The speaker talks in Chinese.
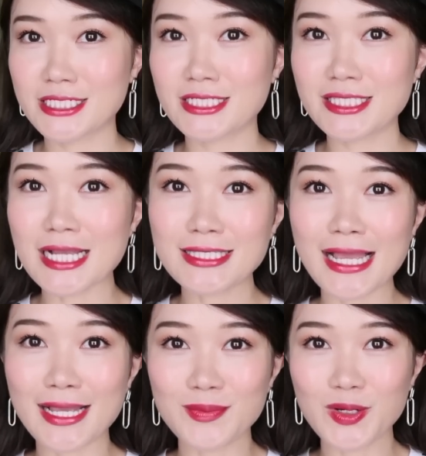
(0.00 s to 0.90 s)
实在
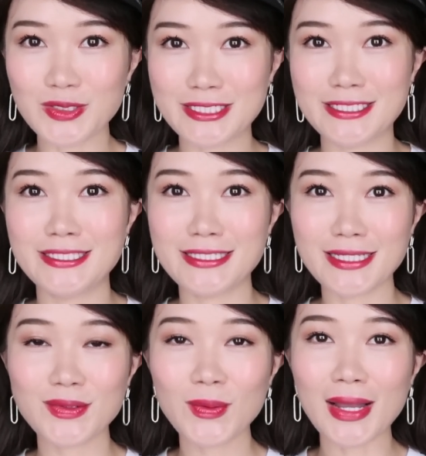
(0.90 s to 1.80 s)
在没有时
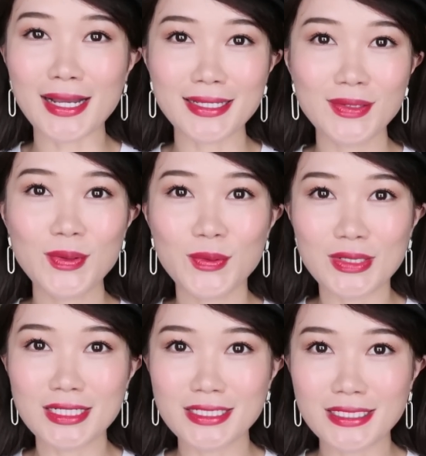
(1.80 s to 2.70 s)
间的话，因为
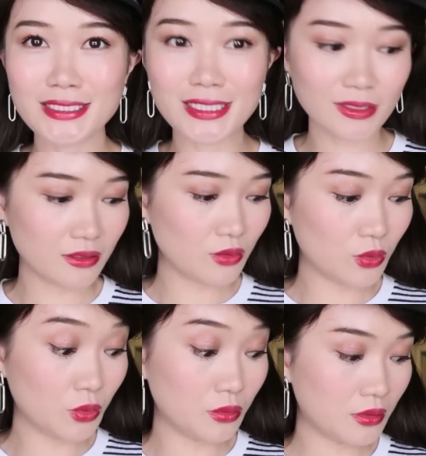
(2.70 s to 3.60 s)
我的人生
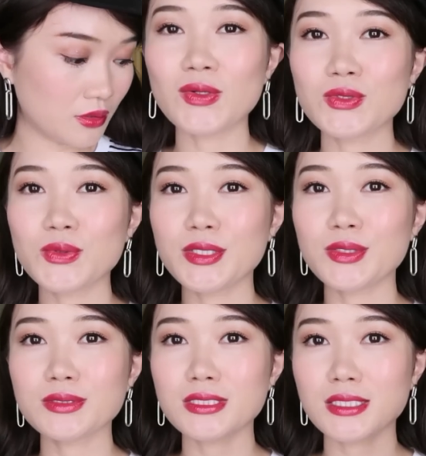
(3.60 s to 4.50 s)
哦、然后我就会
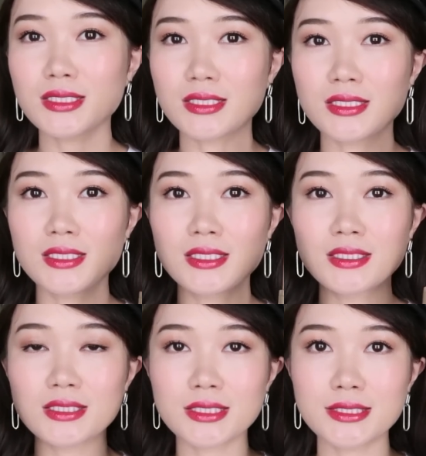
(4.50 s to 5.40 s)
用这个。
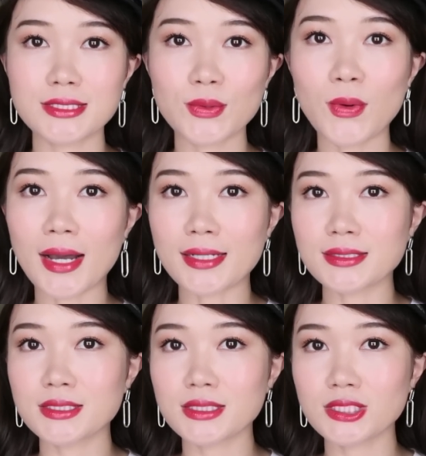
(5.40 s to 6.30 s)
这个精华，
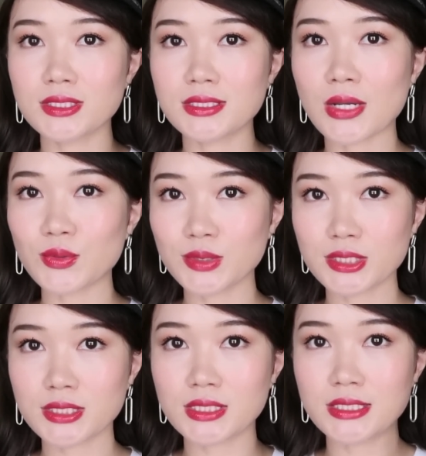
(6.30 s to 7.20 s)
这个是娇韵
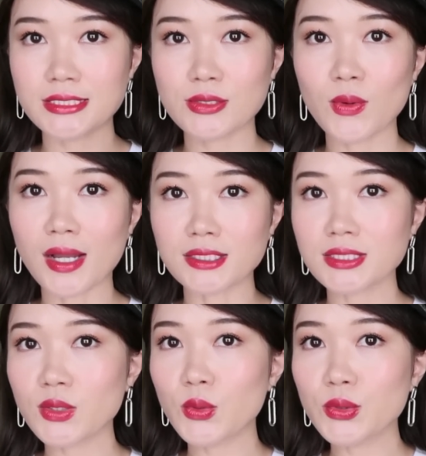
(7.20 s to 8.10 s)
诗的精华，
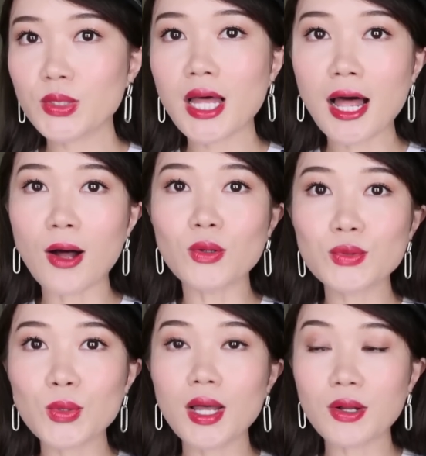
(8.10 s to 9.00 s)
这个我用了好
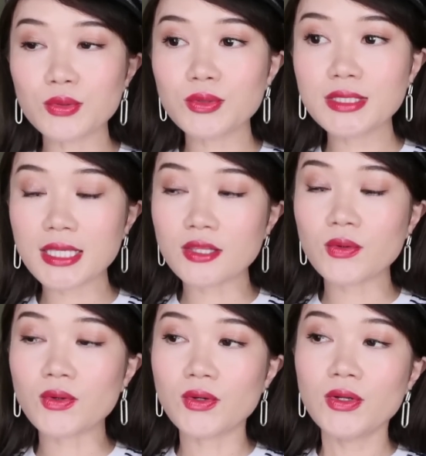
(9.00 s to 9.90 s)
多好多年
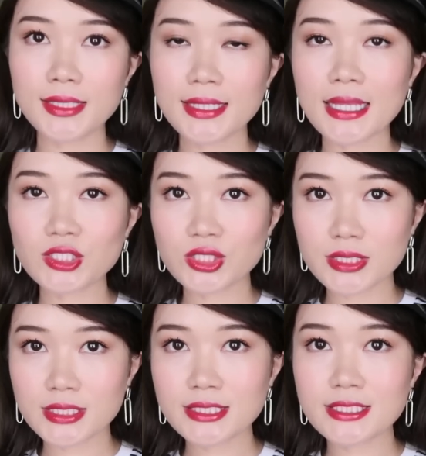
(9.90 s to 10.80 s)
哦，应该
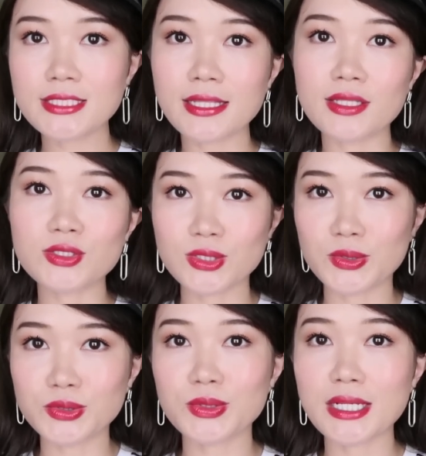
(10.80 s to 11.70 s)
是一四年的时
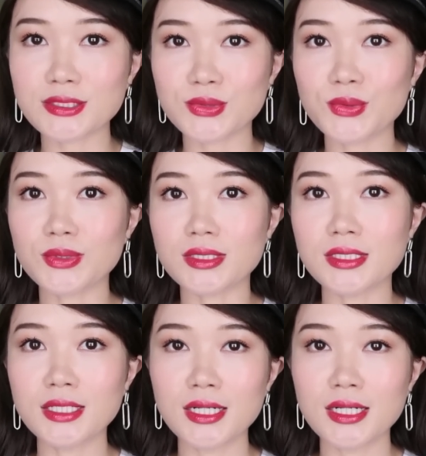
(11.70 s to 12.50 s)
候我就开始用了，